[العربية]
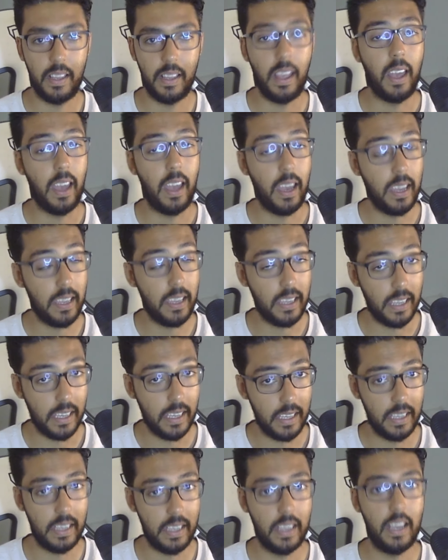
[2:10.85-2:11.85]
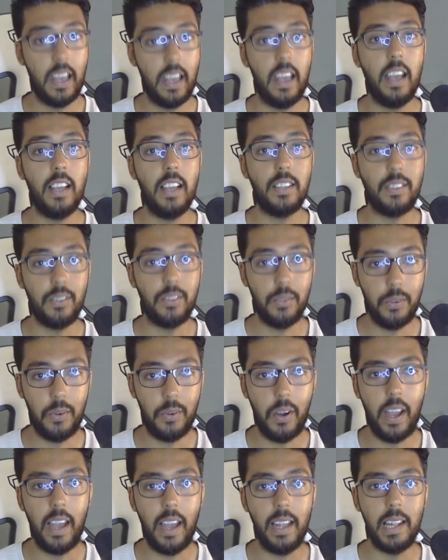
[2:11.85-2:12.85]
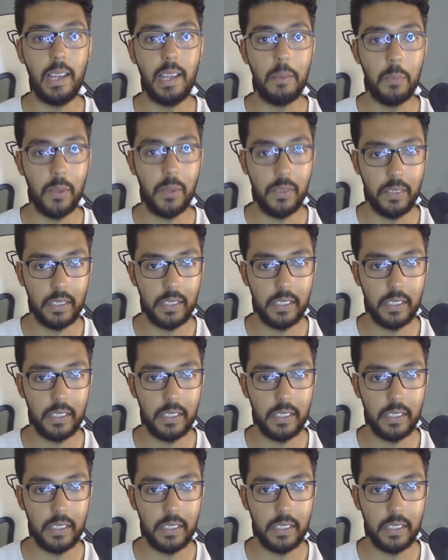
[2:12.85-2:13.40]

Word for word: اييه حسدو على بنت